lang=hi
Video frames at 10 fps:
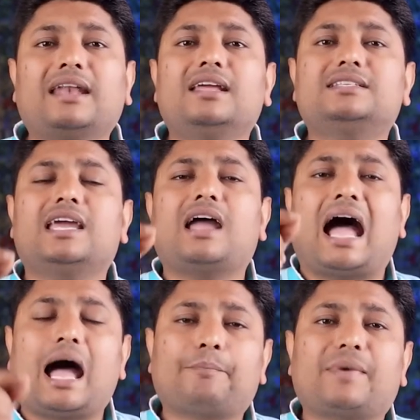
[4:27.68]
मान लीजिए
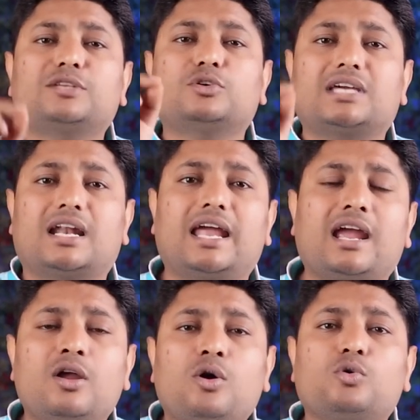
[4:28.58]
आपका जो चैनल
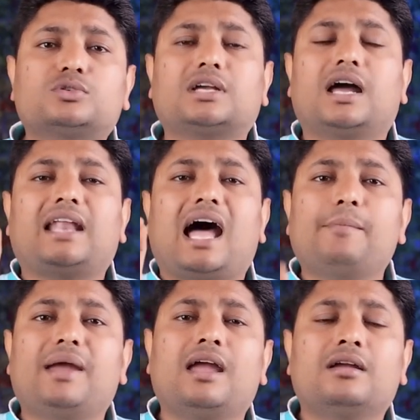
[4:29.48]
है उसका
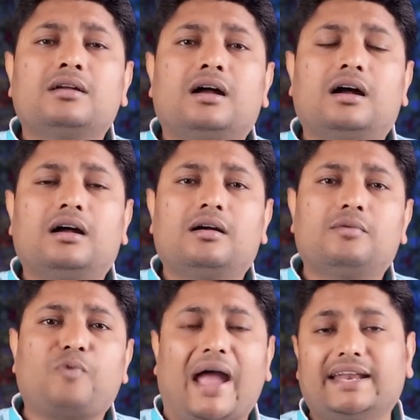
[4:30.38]
नाम है
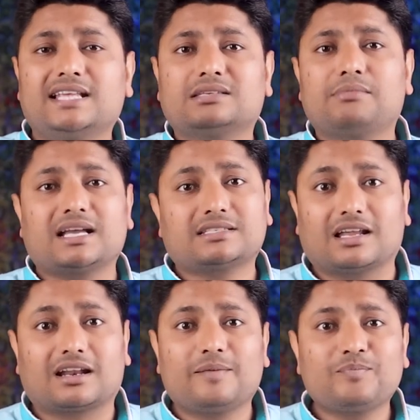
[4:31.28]
फाइनेंस
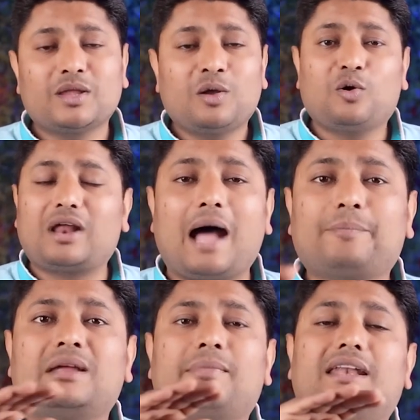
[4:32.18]
मास्टर और
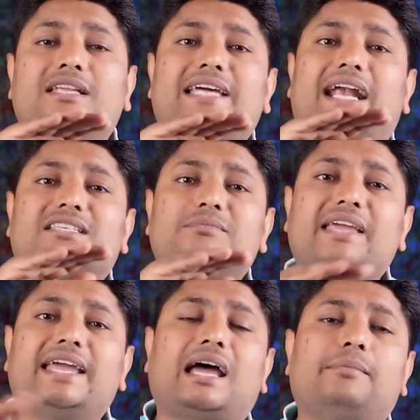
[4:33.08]
आपने मान लीजिए एड्रेस
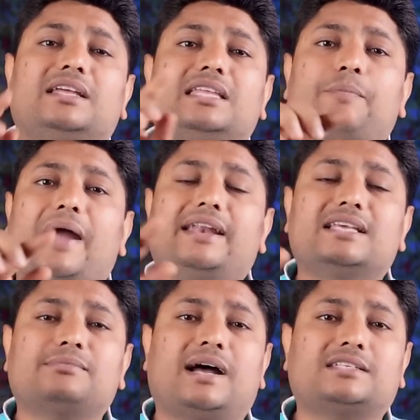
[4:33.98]
में यही नाम लिख दिया
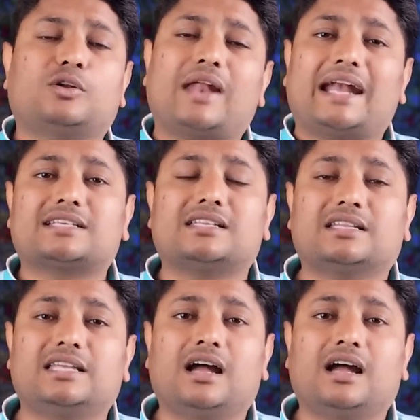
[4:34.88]
फाइनेंस मास्टर और एड्रेस लिख